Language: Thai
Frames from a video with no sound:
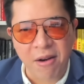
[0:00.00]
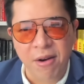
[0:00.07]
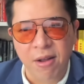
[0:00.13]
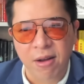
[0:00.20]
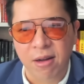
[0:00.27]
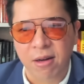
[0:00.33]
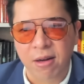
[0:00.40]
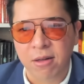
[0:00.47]

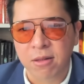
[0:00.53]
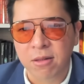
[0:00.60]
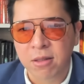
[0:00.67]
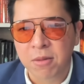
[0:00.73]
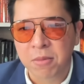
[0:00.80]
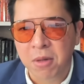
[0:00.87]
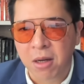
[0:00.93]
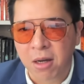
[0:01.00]
เดิน
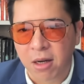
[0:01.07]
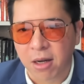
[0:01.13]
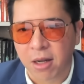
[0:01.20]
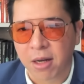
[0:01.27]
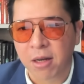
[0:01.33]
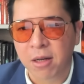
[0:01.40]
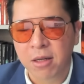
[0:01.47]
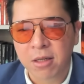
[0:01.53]
เหิน
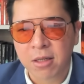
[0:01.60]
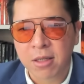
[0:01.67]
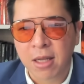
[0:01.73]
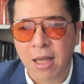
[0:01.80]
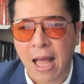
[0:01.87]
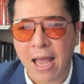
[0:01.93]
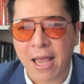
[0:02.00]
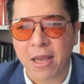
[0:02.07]

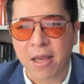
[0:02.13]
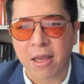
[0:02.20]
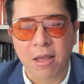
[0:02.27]
ให้